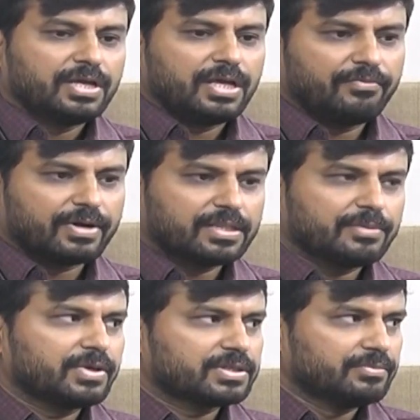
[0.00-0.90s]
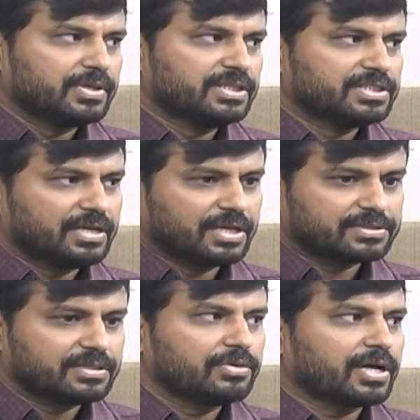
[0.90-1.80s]
ఈ వడదెబ్బకు సంబంధించిన
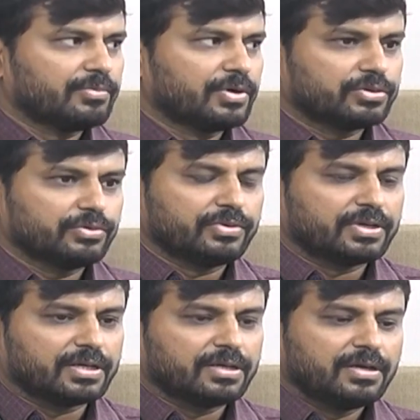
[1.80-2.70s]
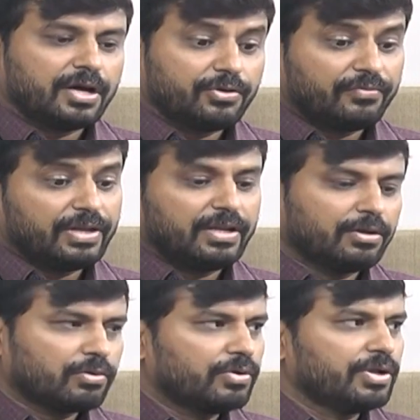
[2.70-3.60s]
లక్షణాలు కనబడుతూ ఉంటాయి అయ్యో వీళ్ళు
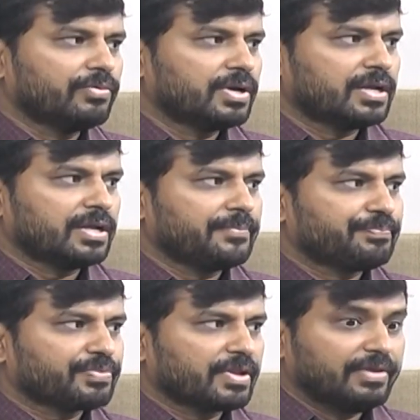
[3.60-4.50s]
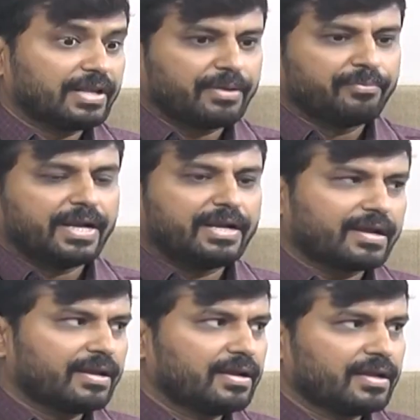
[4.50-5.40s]
ఇంట్లోనే ఉన్నారే వీళ్ళకి ఏం బయటకు
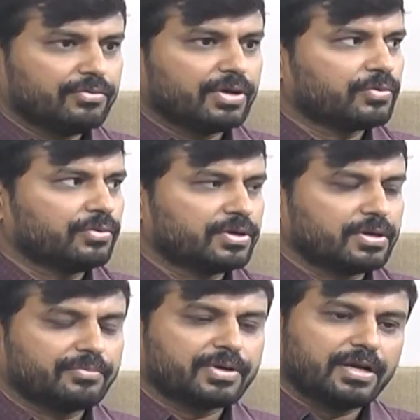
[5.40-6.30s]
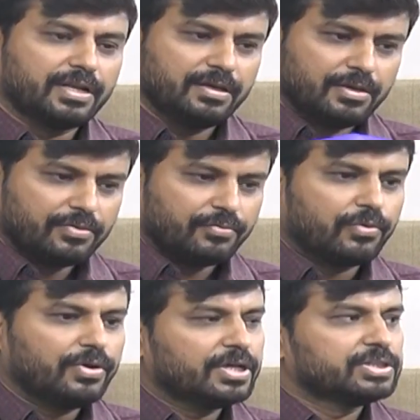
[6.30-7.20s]
వెళ్ళలేదు అనుకుంటున్నాం కానీ
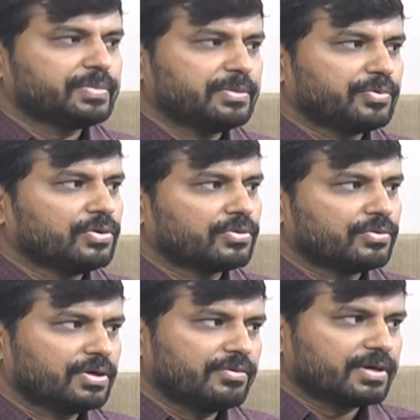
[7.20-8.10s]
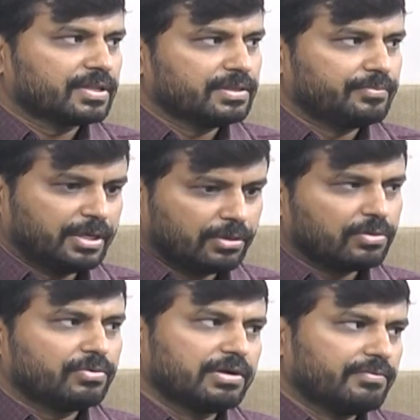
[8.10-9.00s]
ఓల్డేజ్ పీపుల్లో కూడా వడదెబ్బ
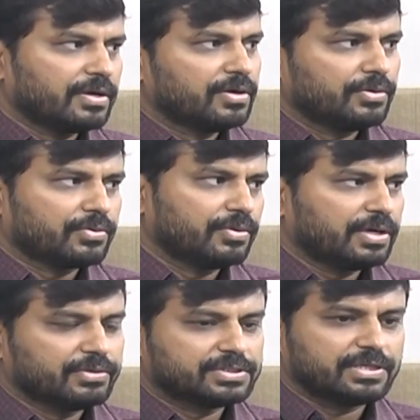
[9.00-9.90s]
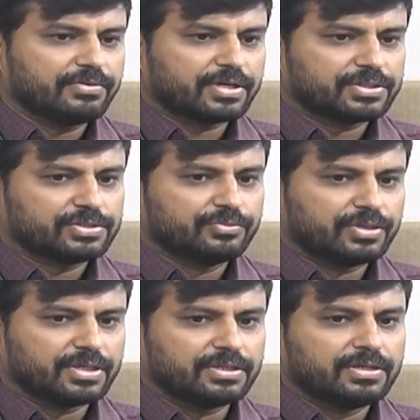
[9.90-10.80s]
ఇంట్లో ఉన్న వాళ్ళల్లో కూడా వచ్చే అవకాశం
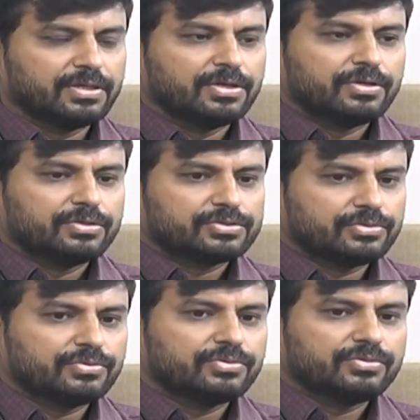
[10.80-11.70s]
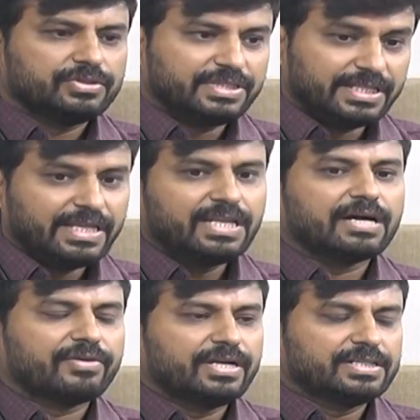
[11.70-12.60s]
ఉంటుంది సో దీన్ని
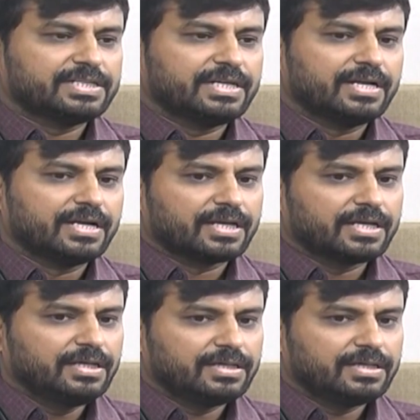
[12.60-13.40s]
అవాయిడ్ చేయడానికి